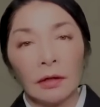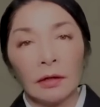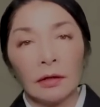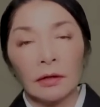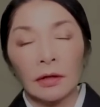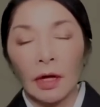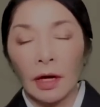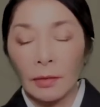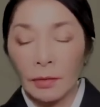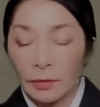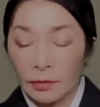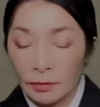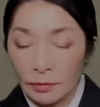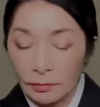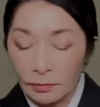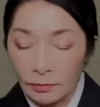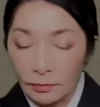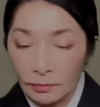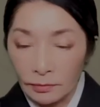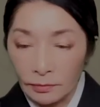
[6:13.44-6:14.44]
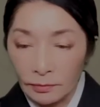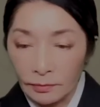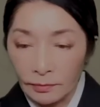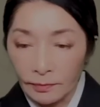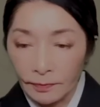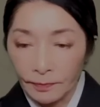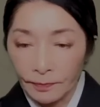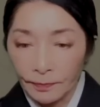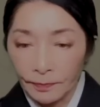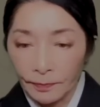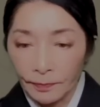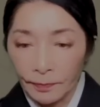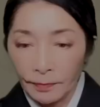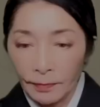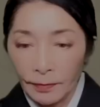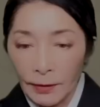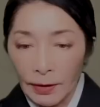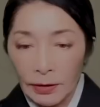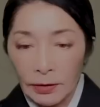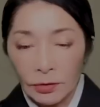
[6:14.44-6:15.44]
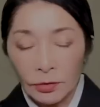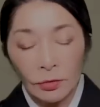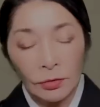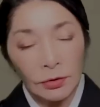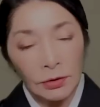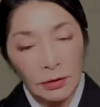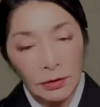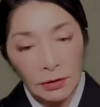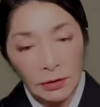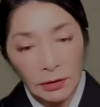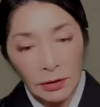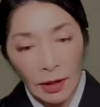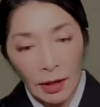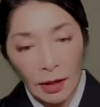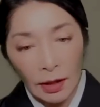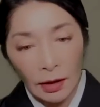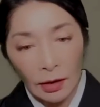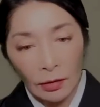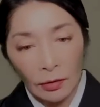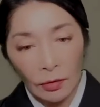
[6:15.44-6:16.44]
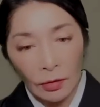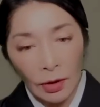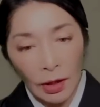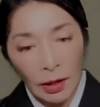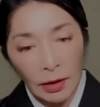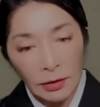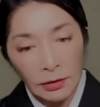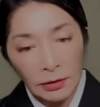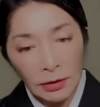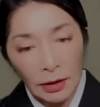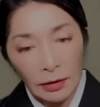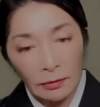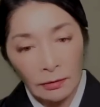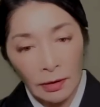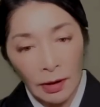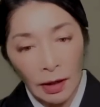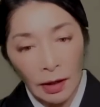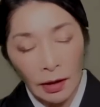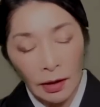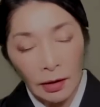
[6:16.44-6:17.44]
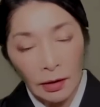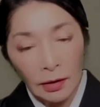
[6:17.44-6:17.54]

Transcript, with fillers: 多分少ししてお母さんは